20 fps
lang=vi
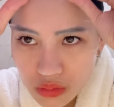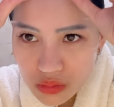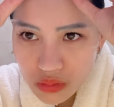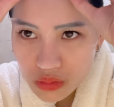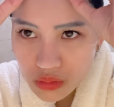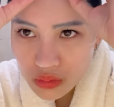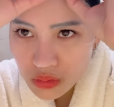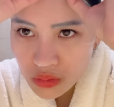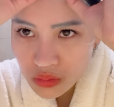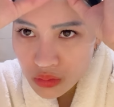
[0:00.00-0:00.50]
Nếu
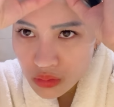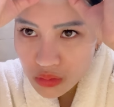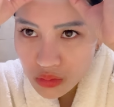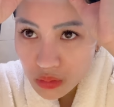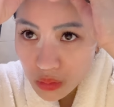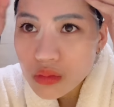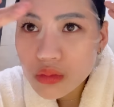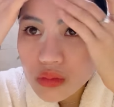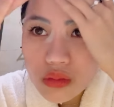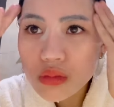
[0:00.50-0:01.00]
như chúng ta
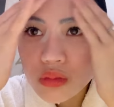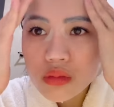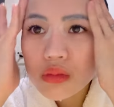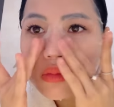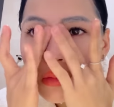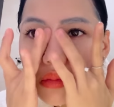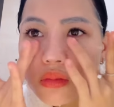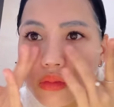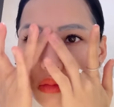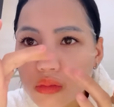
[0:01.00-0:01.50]
mua cả
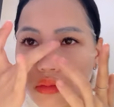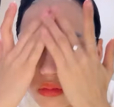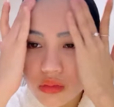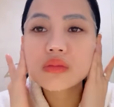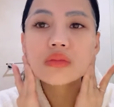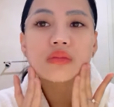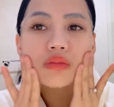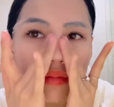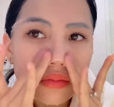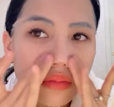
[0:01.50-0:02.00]
hộp mua
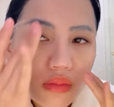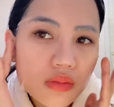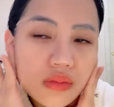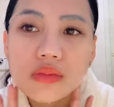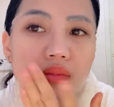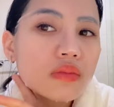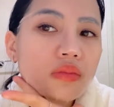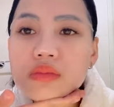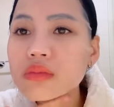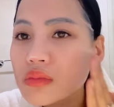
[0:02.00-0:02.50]
lẻ thì khoảng tầm
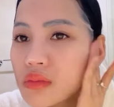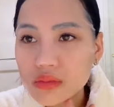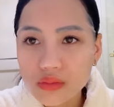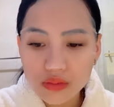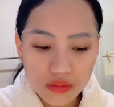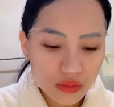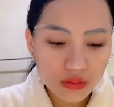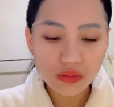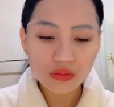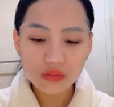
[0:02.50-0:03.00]

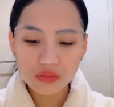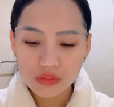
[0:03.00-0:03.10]
19-20.000 một